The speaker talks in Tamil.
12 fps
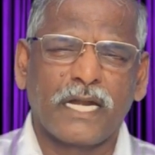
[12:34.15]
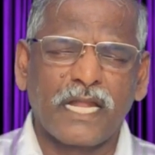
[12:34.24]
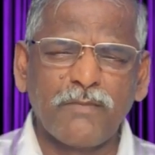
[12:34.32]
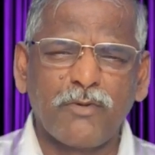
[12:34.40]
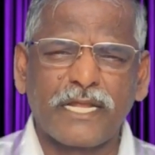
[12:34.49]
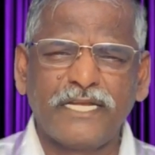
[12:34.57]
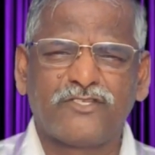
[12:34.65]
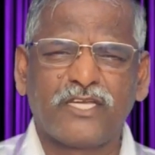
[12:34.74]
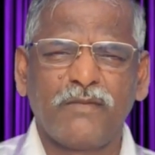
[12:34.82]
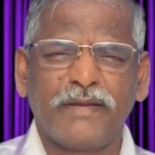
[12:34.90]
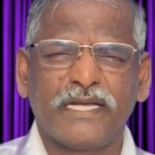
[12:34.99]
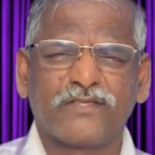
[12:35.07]
நடைமுறை
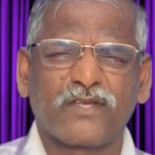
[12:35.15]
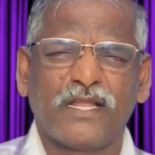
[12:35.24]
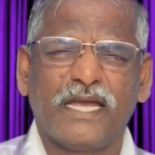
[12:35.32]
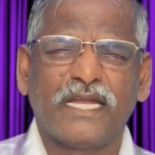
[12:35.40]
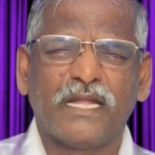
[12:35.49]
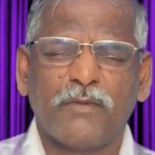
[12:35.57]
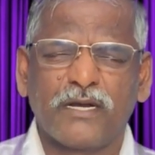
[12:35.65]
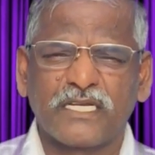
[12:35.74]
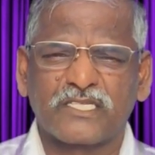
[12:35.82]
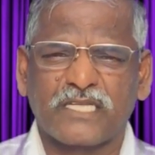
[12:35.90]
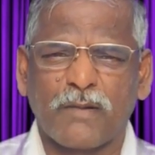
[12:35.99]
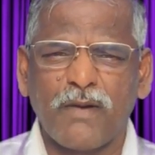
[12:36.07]
ஜீவியத்திலே
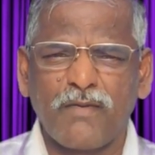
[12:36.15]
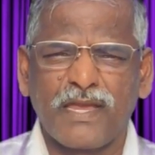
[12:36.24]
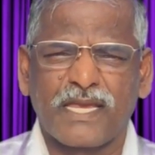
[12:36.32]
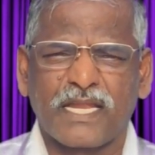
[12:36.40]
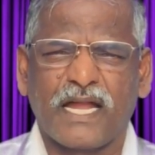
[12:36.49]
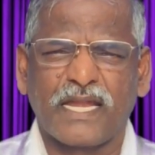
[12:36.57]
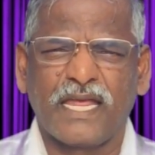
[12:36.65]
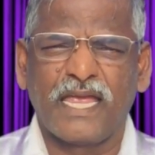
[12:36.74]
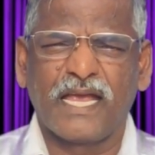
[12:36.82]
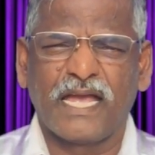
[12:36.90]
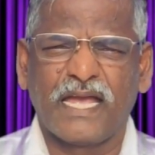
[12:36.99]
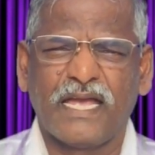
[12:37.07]
நமக்கு சம்பவிக்கிற
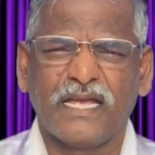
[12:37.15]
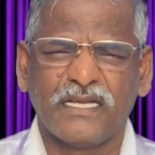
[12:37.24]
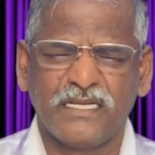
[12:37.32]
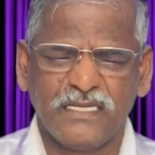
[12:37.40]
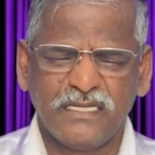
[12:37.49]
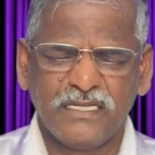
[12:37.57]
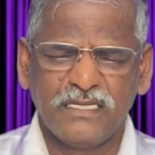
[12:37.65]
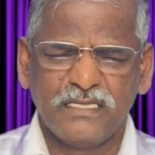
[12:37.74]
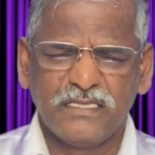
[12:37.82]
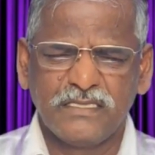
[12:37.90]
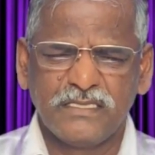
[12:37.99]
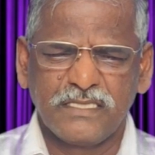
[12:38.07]
அநேக
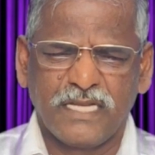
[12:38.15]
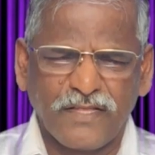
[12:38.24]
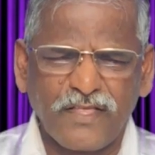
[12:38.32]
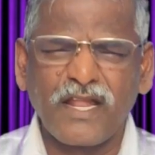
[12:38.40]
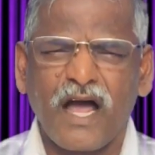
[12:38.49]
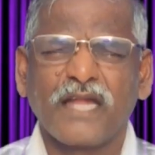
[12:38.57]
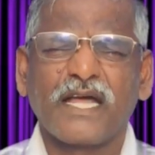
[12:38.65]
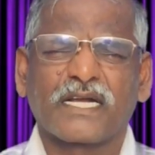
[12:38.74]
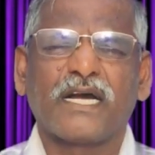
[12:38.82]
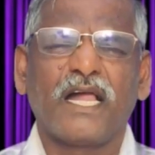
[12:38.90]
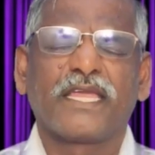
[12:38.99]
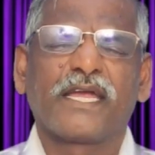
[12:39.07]
எதிரான
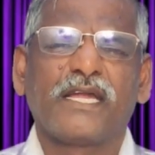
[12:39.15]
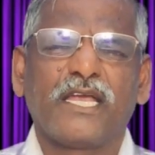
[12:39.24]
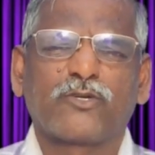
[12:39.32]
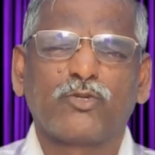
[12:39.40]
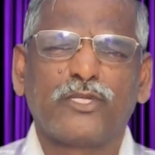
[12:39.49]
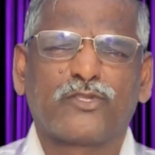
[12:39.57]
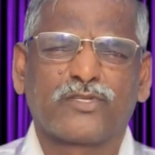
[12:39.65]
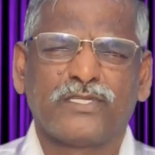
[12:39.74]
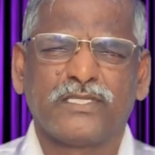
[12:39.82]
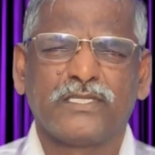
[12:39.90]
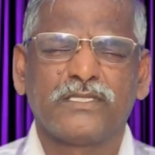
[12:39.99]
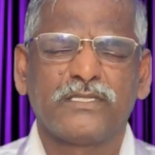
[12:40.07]
காரியங்களை
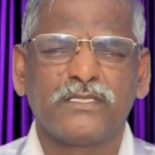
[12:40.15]
குறித்து